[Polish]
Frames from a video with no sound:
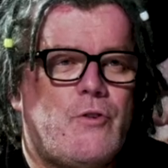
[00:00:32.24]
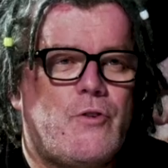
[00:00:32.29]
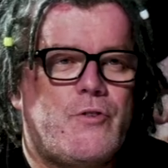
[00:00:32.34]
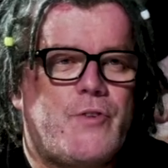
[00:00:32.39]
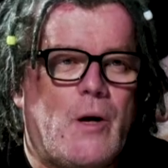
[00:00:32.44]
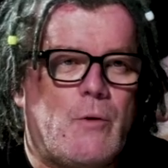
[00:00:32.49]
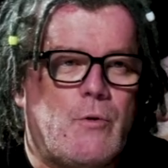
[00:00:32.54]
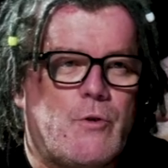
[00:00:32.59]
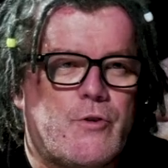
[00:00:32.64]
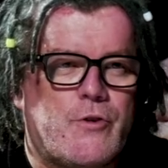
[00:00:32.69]
się
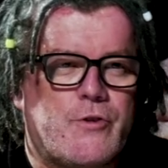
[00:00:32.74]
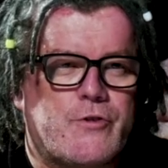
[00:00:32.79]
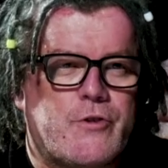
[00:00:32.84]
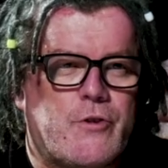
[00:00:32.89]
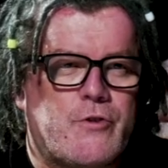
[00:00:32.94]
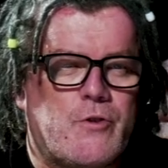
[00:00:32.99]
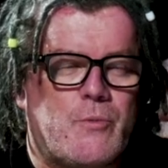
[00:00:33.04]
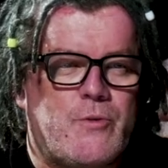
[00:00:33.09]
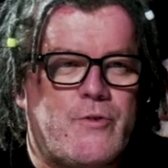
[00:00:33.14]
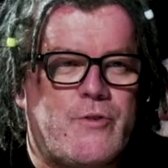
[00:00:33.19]
stało, że
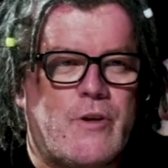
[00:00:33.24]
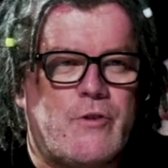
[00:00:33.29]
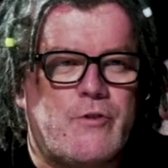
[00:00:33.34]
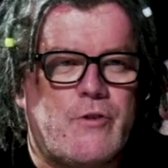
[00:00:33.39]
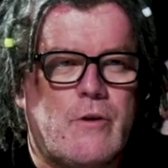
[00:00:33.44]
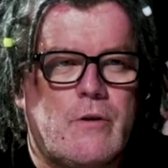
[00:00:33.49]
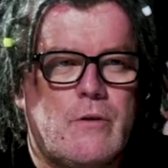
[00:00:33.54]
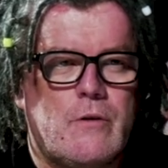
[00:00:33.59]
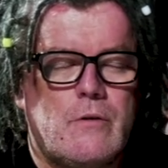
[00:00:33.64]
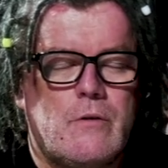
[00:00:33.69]
zacząłeś robić
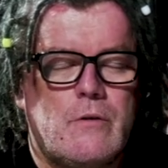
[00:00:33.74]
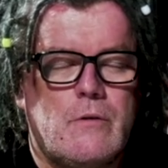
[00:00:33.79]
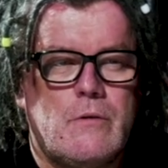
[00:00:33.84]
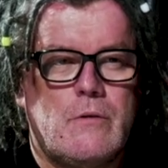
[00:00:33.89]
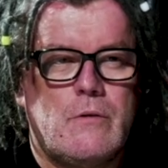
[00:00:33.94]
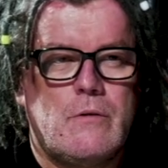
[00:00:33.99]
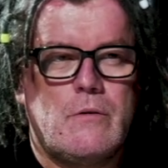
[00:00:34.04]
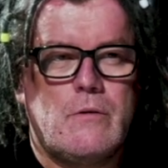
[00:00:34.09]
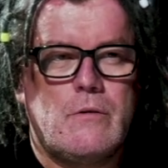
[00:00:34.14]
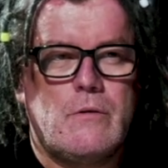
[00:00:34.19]
zdjęcia?
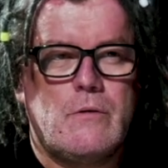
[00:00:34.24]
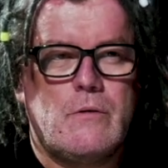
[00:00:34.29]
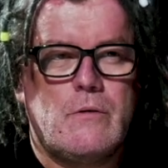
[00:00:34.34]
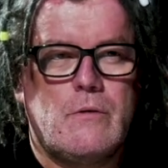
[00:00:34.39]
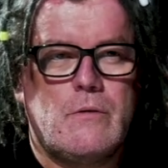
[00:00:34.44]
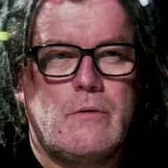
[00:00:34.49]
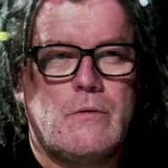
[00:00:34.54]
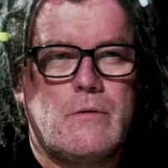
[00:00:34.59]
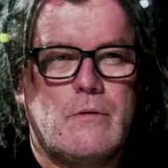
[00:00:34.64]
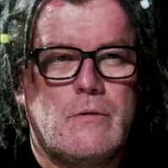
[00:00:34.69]
No
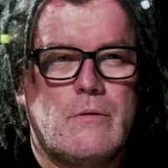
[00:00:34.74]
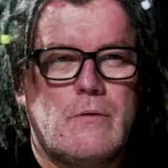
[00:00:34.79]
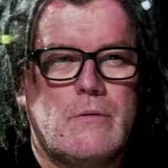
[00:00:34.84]
właśnie, yy,